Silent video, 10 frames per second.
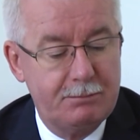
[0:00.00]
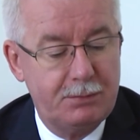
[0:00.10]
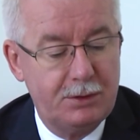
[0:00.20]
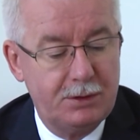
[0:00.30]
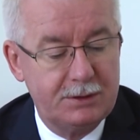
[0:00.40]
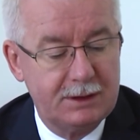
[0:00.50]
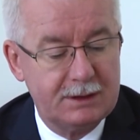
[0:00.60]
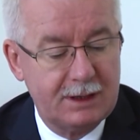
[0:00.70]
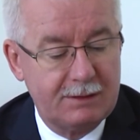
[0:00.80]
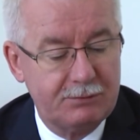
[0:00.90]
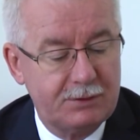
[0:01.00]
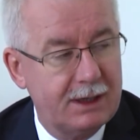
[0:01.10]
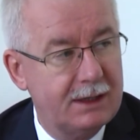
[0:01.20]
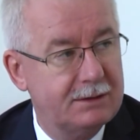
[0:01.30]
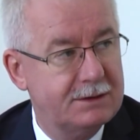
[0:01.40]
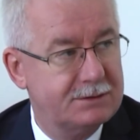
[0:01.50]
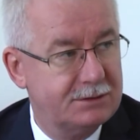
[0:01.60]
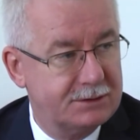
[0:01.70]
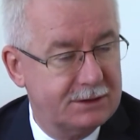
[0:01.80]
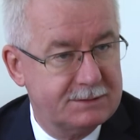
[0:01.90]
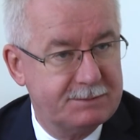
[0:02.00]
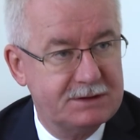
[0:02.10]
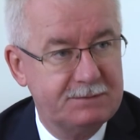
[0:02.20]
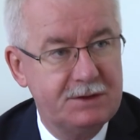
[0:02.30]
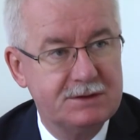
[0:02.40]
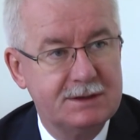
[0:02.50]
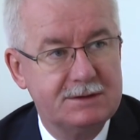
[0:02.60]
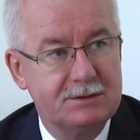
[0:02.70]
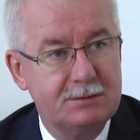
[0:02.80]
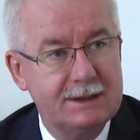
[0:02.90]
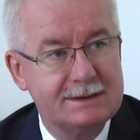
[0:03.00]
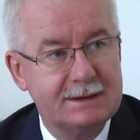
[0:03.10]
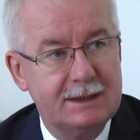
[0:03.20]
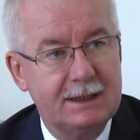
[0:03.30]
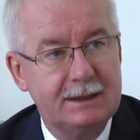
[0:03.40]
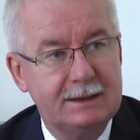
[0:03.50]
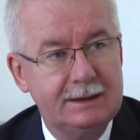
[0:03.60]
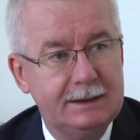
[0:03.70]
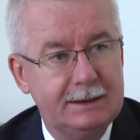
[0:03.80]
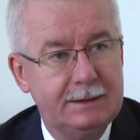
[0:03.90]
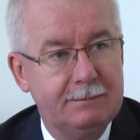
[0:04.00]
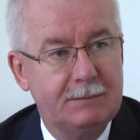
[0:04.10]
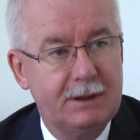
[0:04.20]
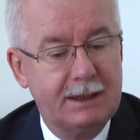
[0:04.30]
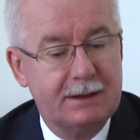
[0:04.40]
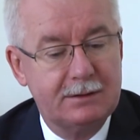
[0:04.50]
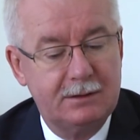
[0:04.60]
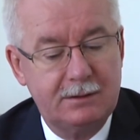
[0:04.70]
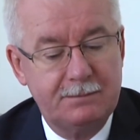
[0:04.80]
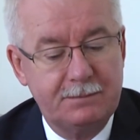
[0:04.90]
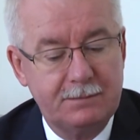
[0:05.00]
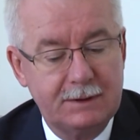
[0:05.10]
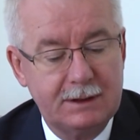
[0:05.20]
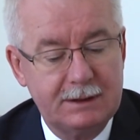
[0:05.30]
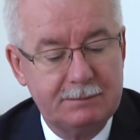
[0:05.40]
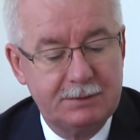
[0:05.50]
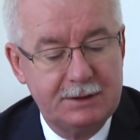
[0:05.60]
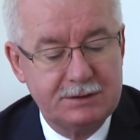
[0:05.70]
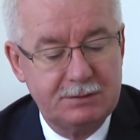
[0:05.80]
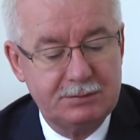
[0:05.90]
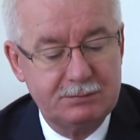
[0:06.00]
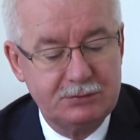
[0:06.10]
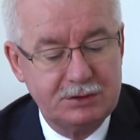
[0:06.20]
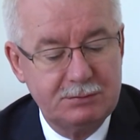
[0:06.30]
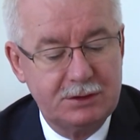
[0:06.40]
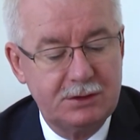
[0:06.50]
bo jednak w Ukrainie jest troszkę specyficzna sytuacja i lekko powiedziałbym, musimy